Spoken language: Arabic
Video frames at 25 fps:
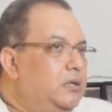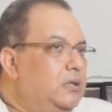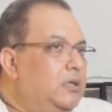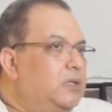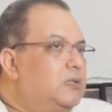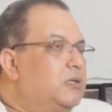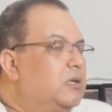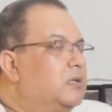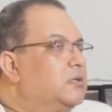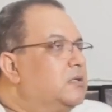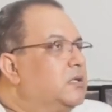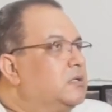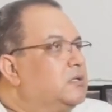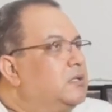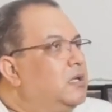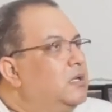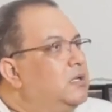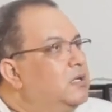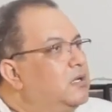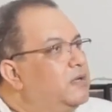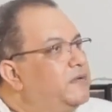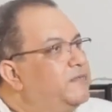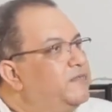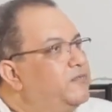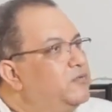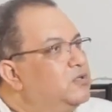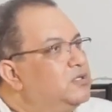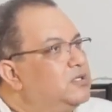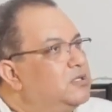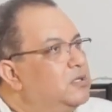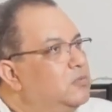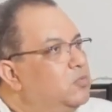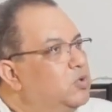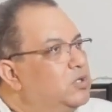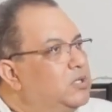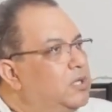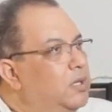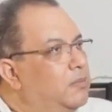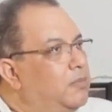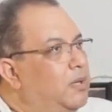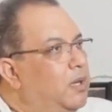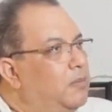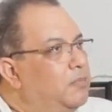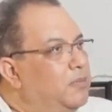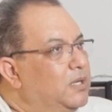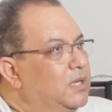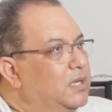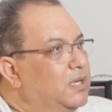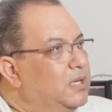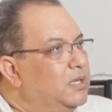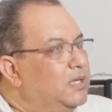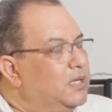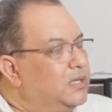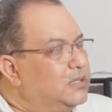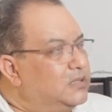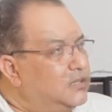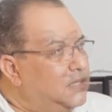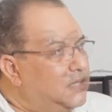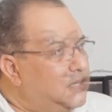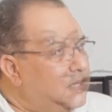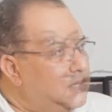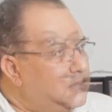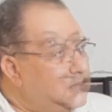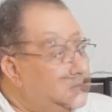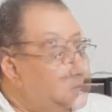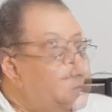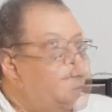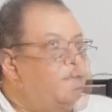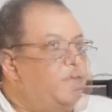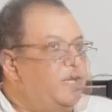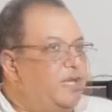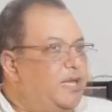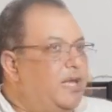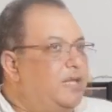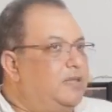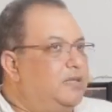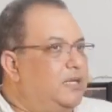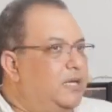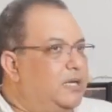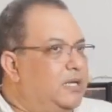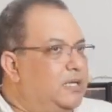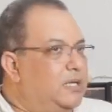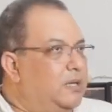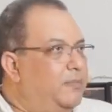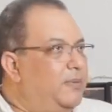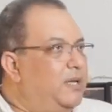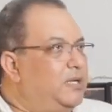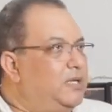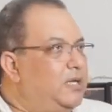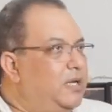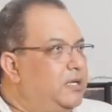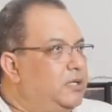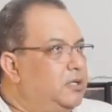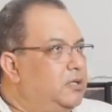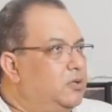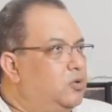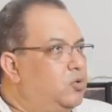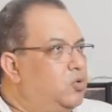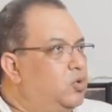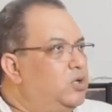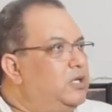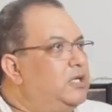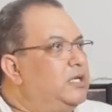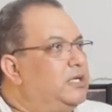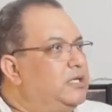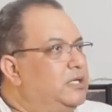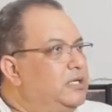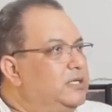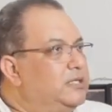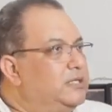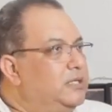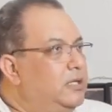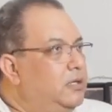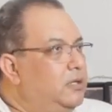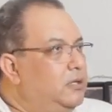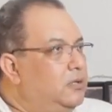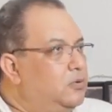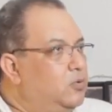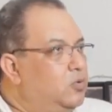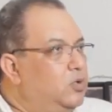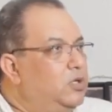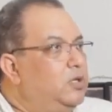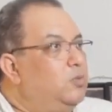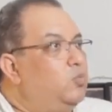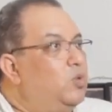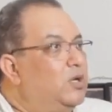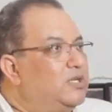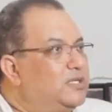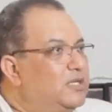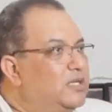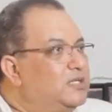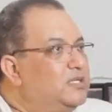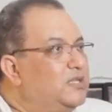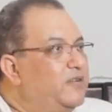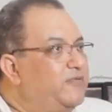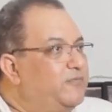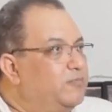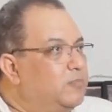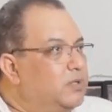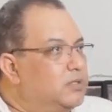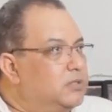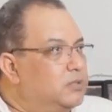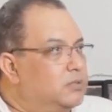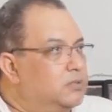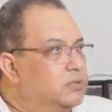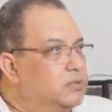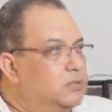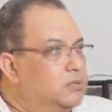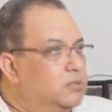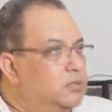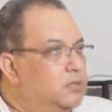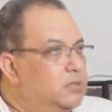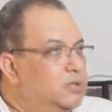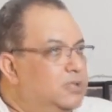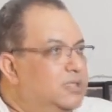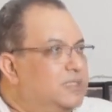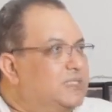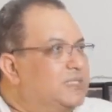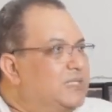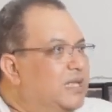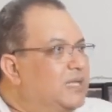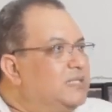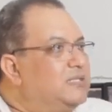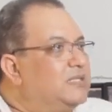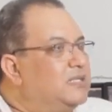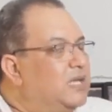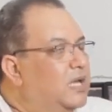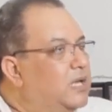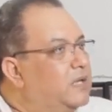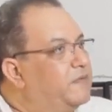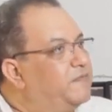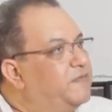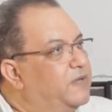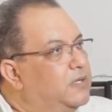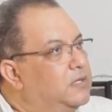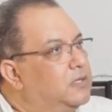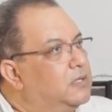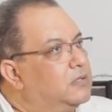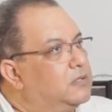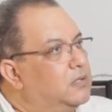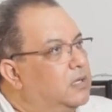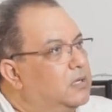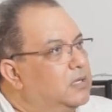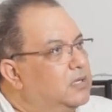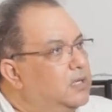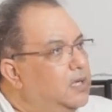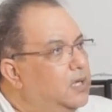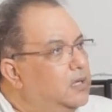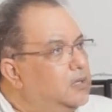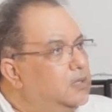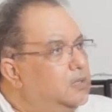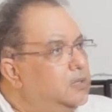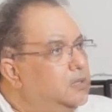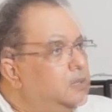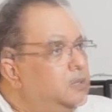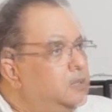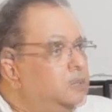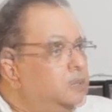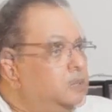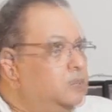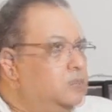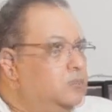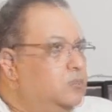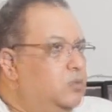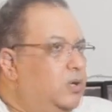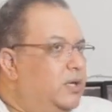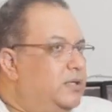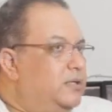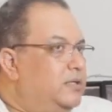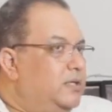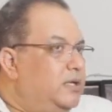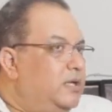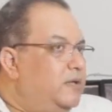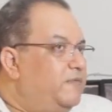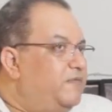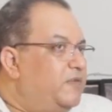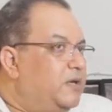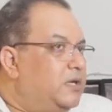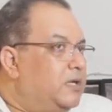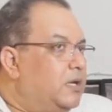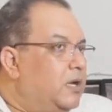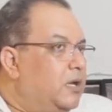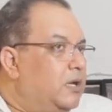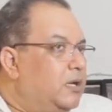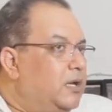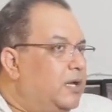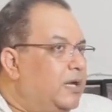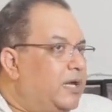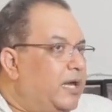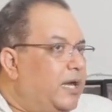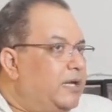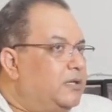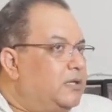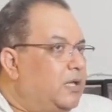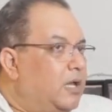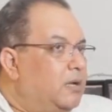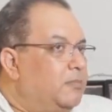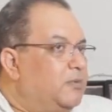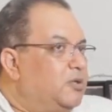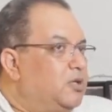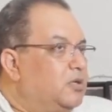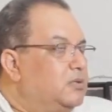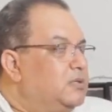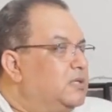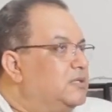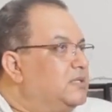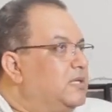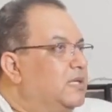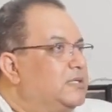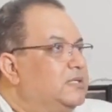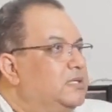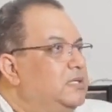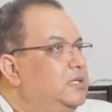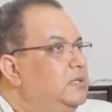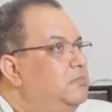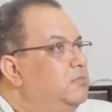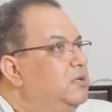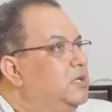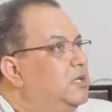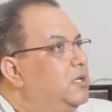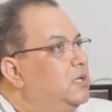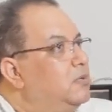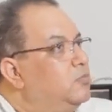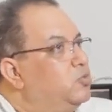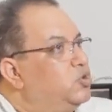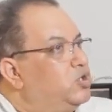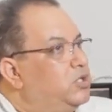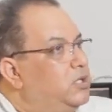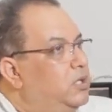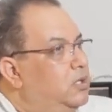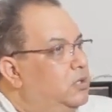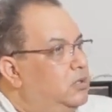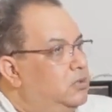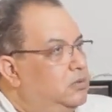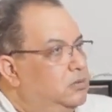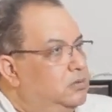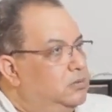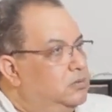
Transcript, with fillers: نقدر ننطلق في وسط المجتمع من غير احتياجات بجد انا اتمنى ان كل كنيسه كل مؤسسه في مصر تستنسخ فكره اركان وقد ايه الفكره نجحت على مدار تسع سنين من غير مشكله